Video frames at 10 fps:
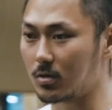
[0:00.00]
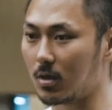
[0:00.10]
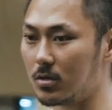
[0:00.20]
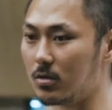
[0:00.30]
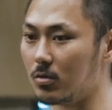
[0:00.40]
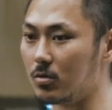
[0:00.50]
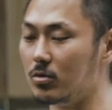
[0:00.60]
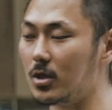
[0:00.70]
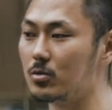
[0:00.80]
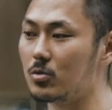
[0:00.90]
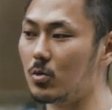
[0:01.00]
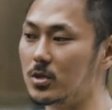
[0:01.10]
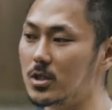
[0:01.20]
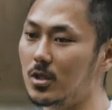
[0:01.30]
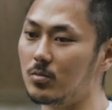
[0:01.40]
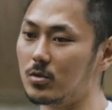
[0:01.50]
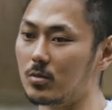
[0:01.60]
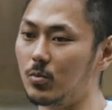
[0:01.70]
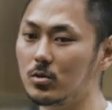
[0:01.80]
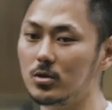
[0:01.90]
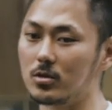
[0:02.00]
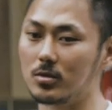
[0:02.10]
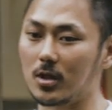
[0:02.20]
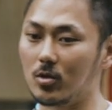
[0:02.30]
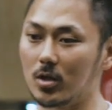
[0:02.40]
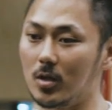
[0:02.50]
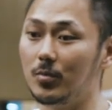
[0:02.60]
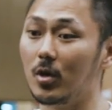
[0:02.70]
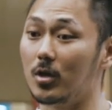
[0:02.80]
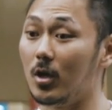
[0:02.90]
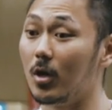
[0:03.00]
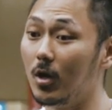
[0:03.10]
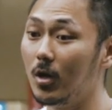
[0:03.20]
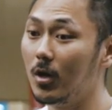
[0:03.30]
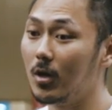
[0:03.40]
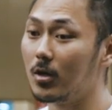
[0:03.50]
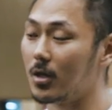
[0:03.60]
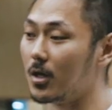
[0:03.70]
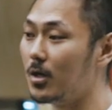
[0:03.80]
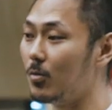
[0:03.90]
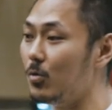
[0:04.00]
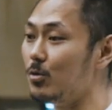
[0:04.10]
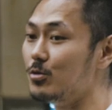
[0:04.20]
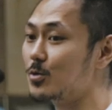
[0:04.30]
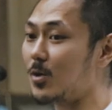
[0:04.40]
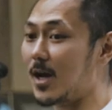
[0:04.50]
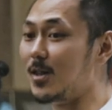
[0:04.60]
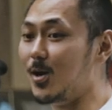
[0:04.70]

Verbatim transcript: 저 같은 경우에는 유산소 시간보다 포즈 연습 시간이 더 긴 편이에요. 네. 오히려 유산소를 안